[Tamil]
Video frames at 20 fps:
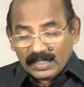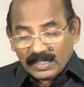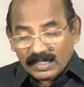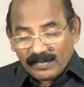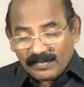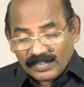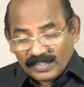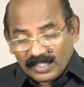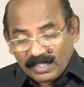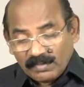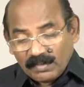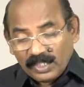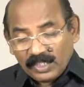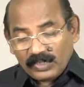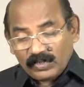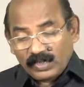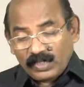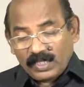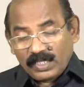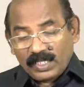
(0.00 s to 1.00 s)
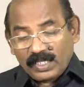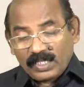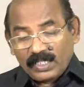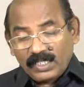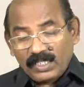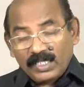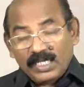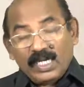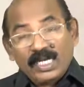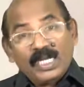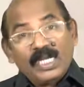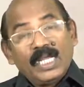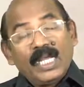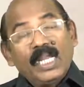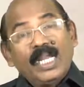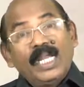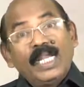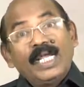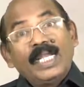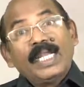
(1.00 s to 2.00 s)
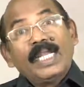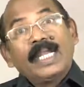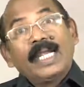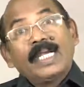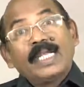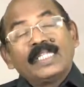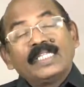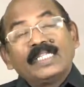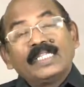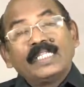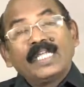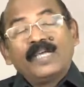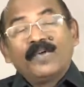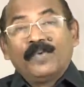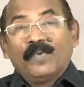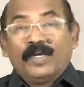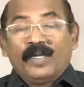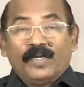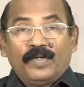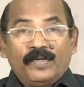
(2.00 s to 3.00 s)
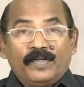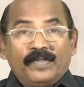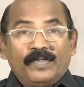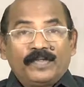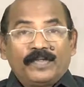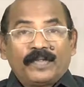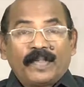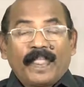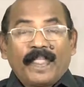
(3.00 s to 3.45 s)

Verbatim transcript: இங்கே வசனம் என்ன சொல்கிறது நல்ல நடத்தை உள்ளனும்